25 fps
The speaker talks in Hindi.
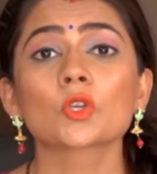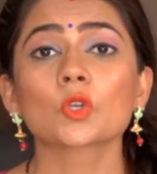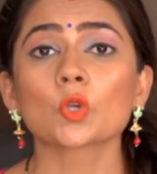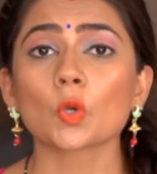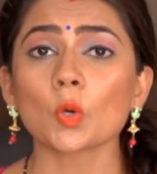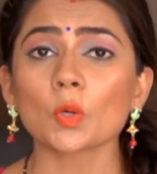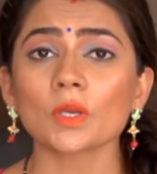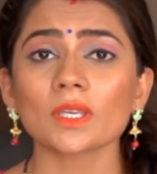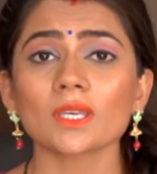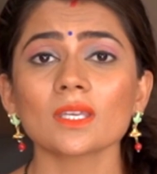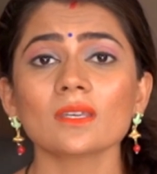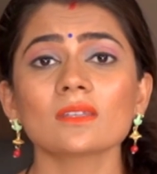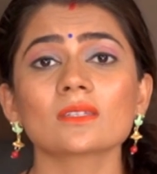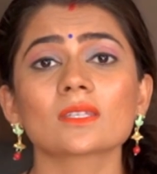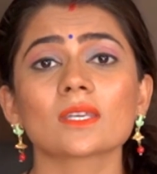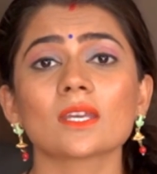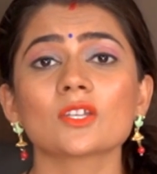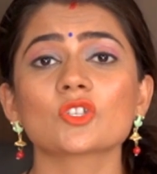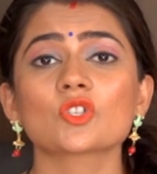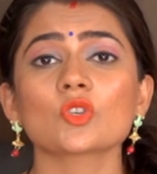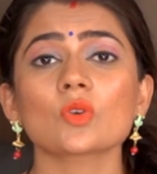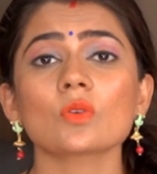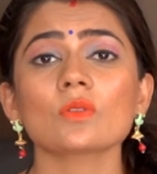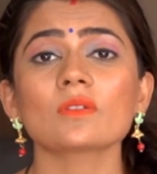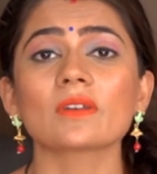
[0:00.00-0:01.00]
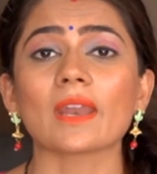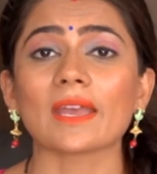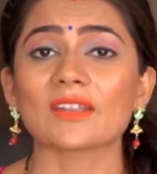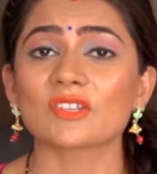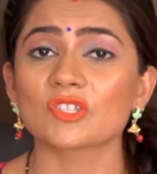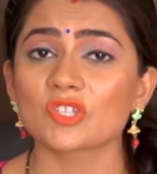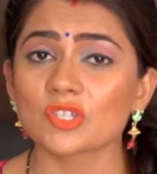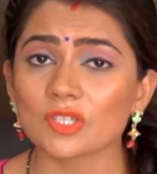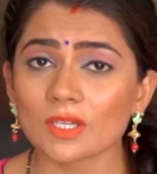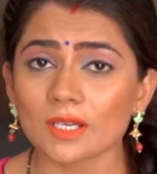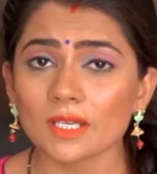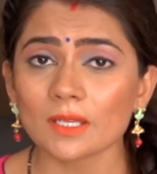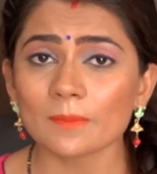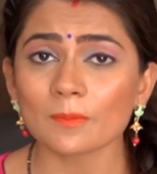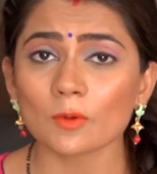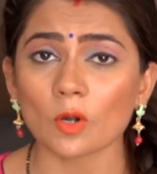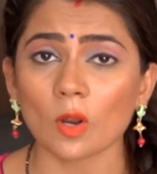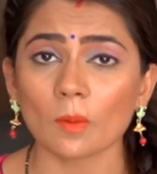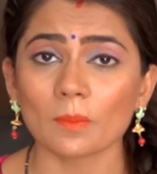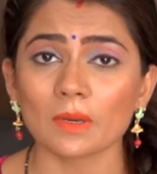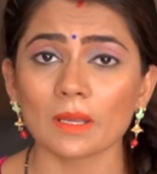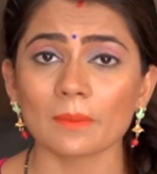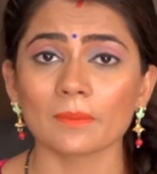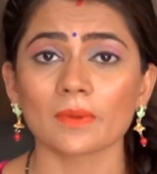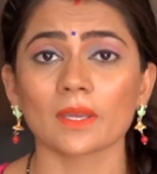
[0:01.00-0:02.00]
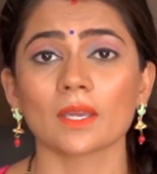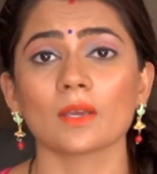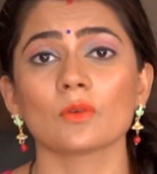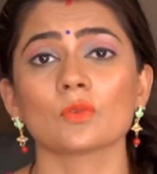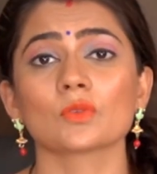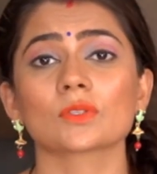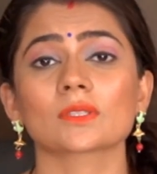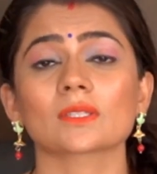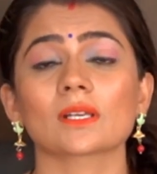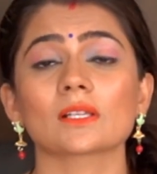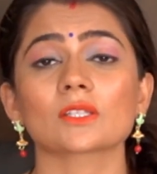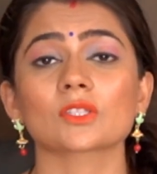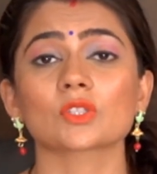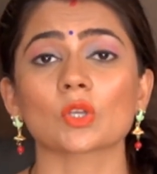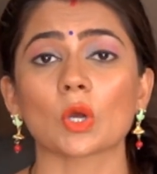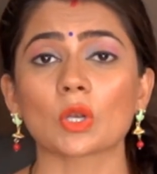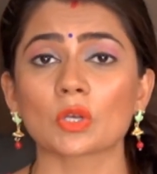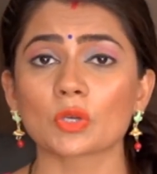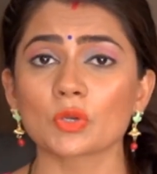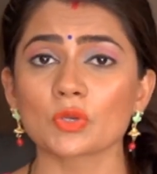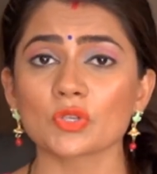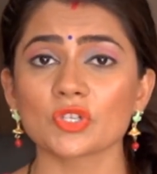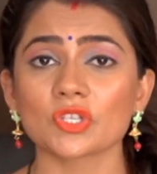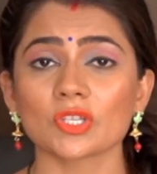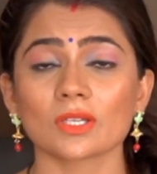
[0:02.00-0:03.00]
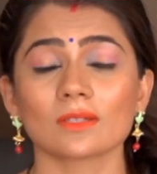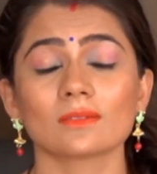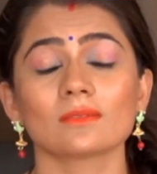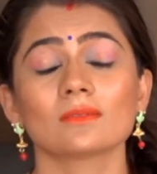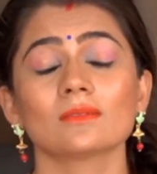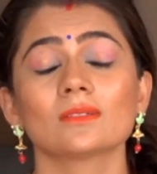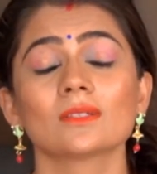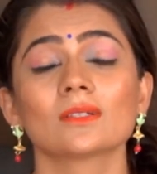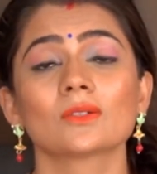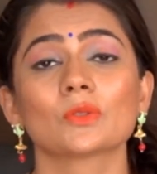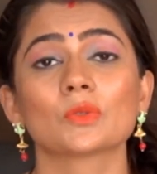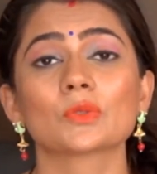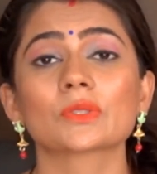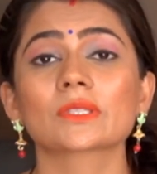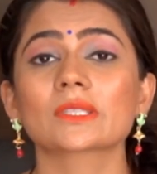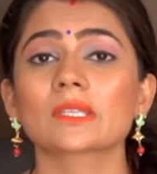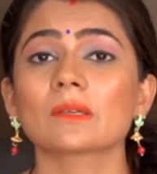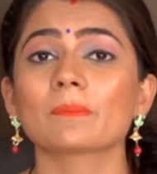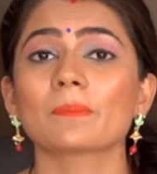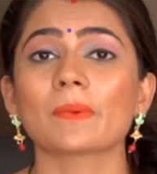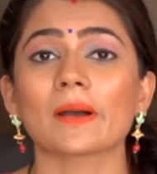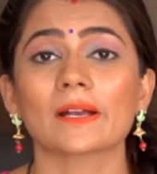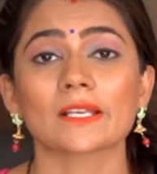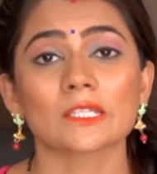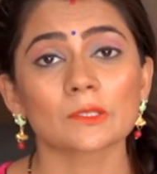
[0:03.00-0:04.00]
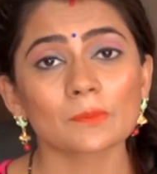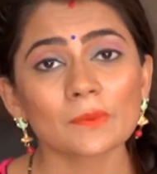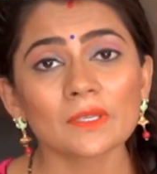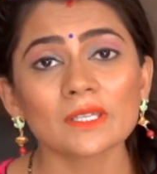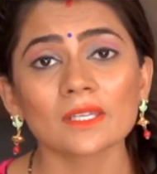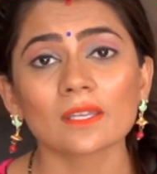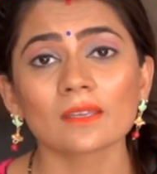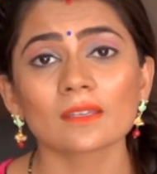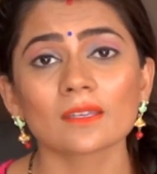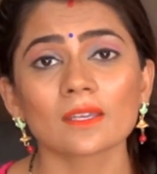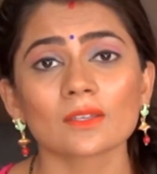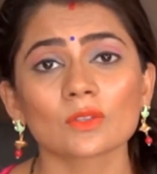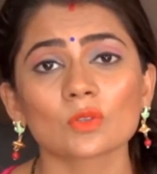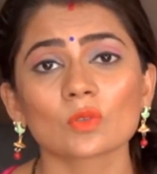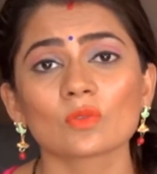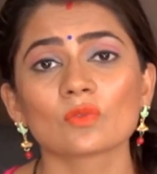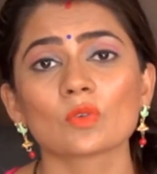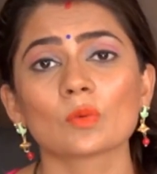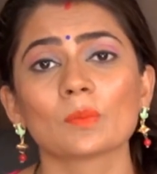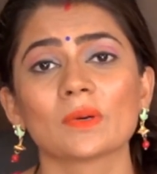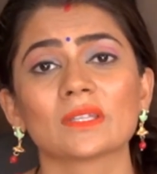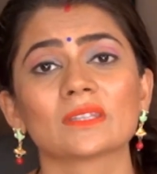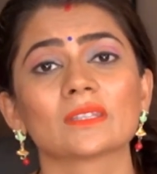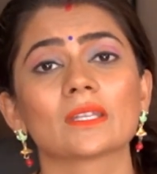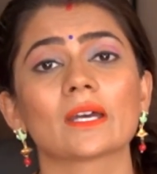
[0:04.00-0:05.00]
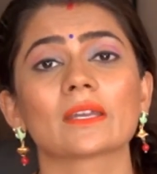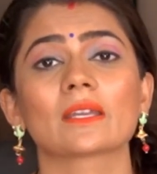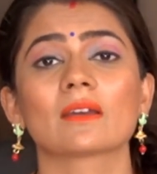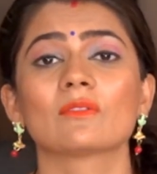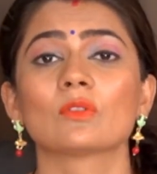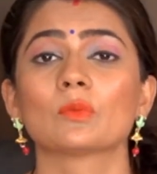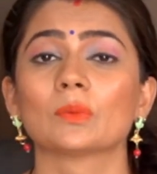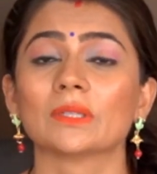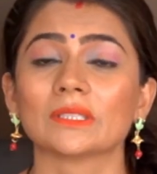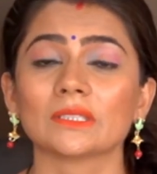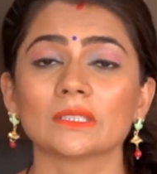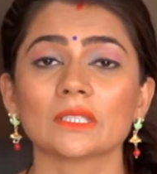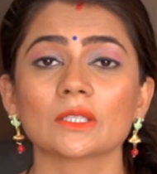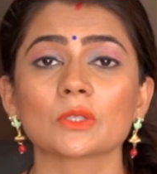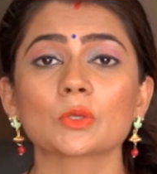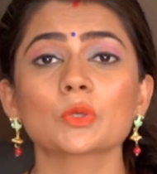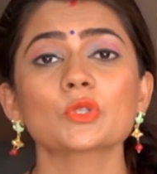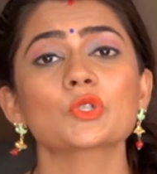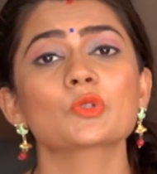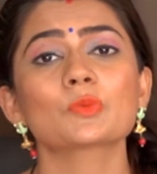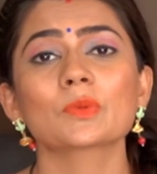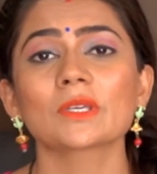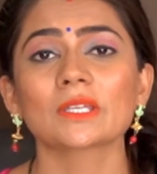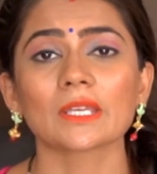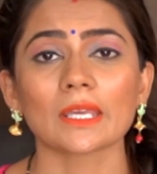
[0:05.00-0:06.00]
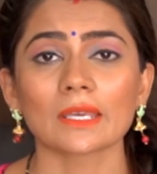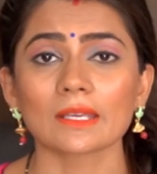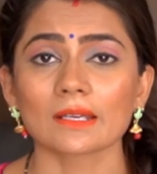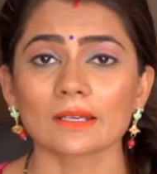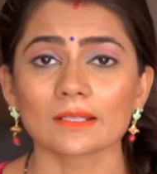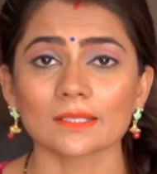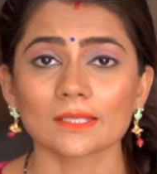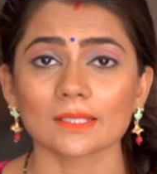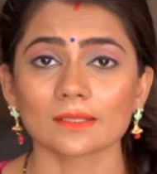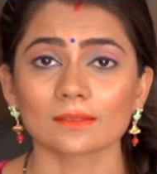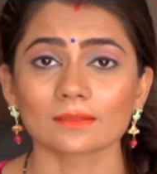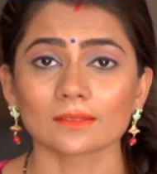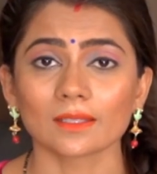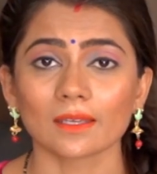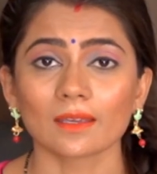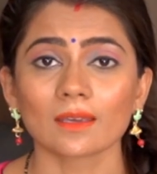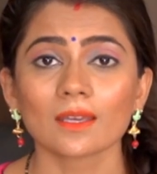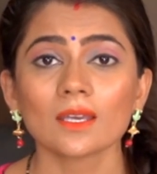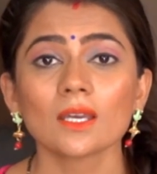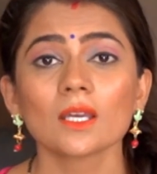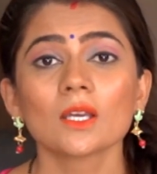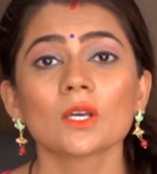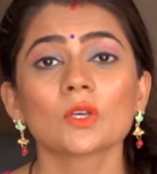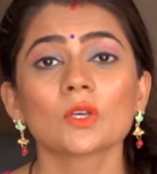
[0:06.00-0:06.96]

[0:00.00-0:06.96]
क्योंकि ये जो नेचुरली प्रॉब्लम है उसका सॉल्यूशन उसके पास भी नहीं है तो वो बंदा या वो बंदी कुछ भी नहीं कर सकते